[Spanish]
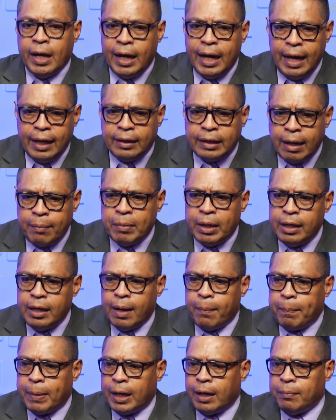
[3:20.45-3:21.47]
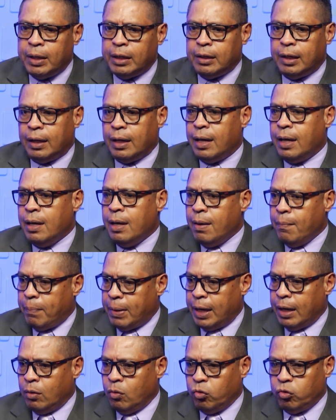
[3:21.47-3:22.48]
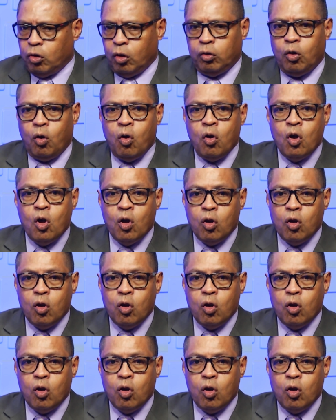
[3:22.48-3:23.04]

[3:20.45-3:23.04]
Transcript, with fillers: Estas medidas paramétricas para nosotros